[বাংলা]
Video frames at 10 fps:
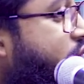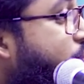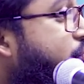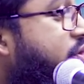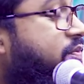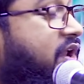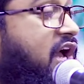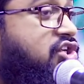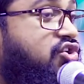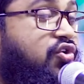গরিবরা
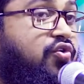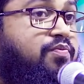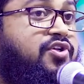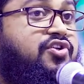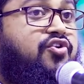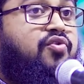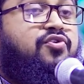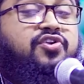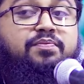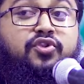আসলো
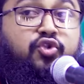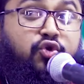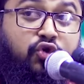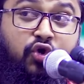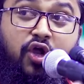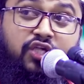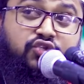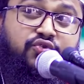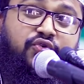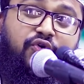বিশ্বনবীজি বিতরণ করা
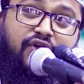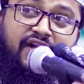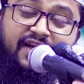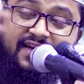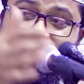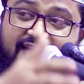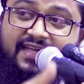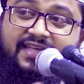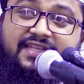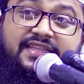শুরু করলেন
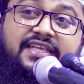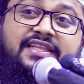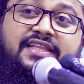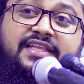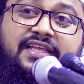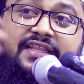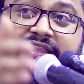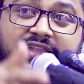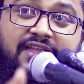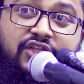দিতে দিতে
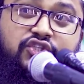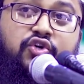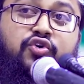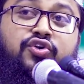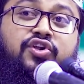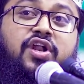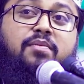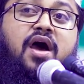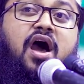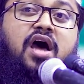দিতে দিতে জোহরের
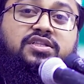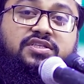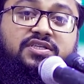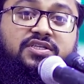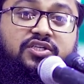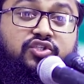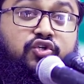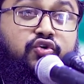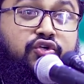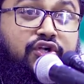নামাজ
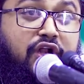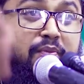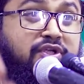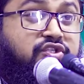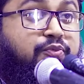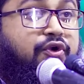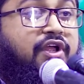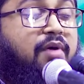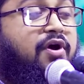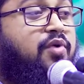জোহরের নামাজ পড়ে
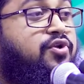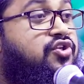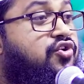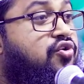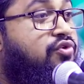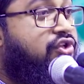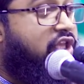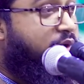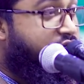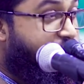আবার বিশ্বনবীজি
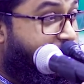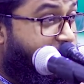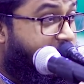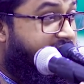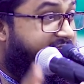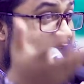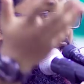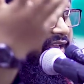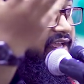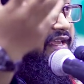দেওয়া শুরু করলেন
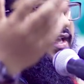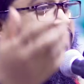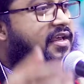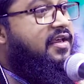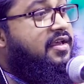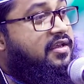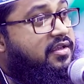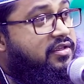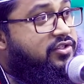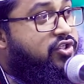
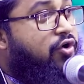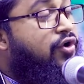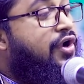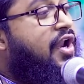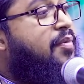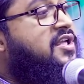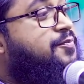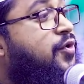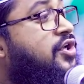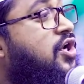জহরের নামাজ
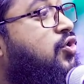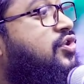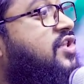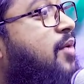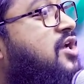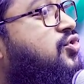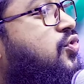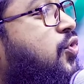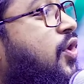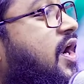পড়ে যখন দেওয়া
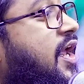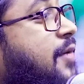শুরু করলেন